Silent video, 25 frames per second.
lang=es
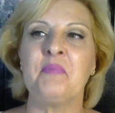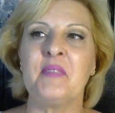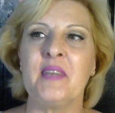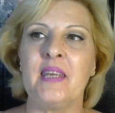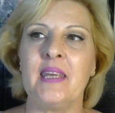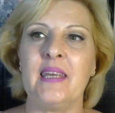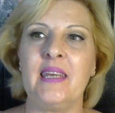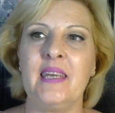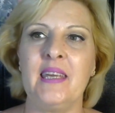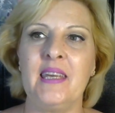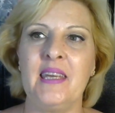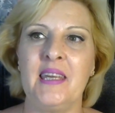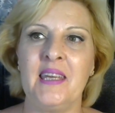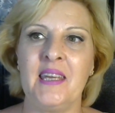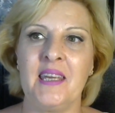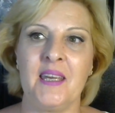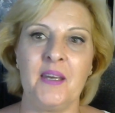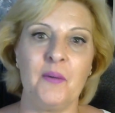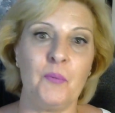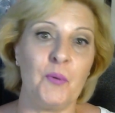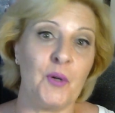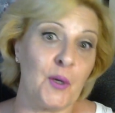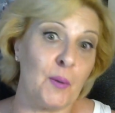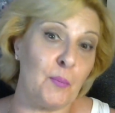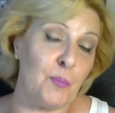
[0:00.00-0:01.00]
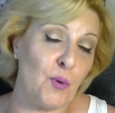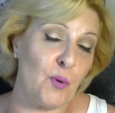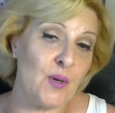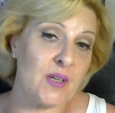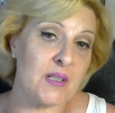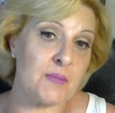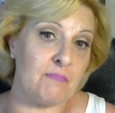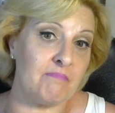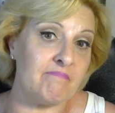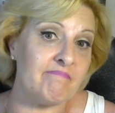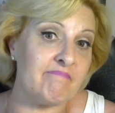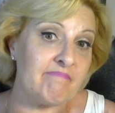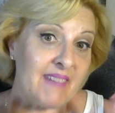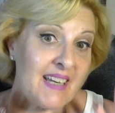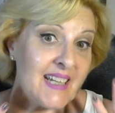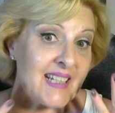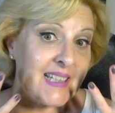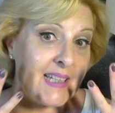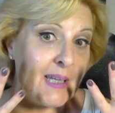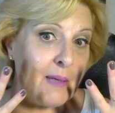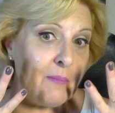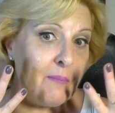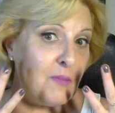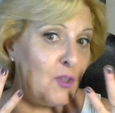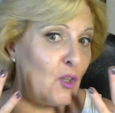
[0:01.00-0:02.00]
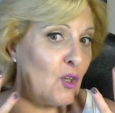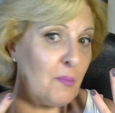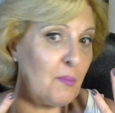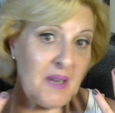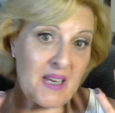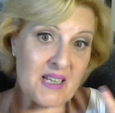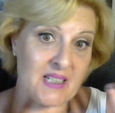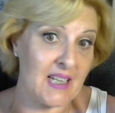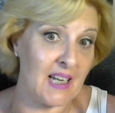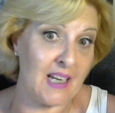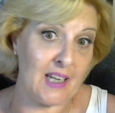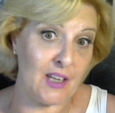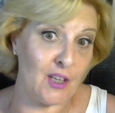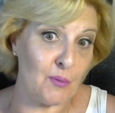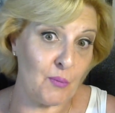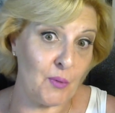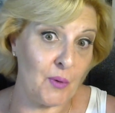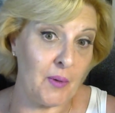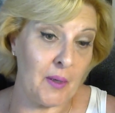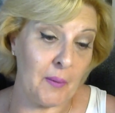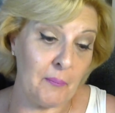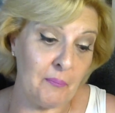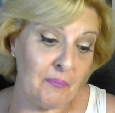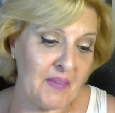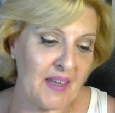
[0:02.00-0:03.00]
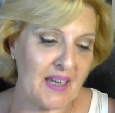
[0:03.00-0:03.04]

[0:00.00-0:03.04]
y, bueno, pues este no me ha salido muy bien.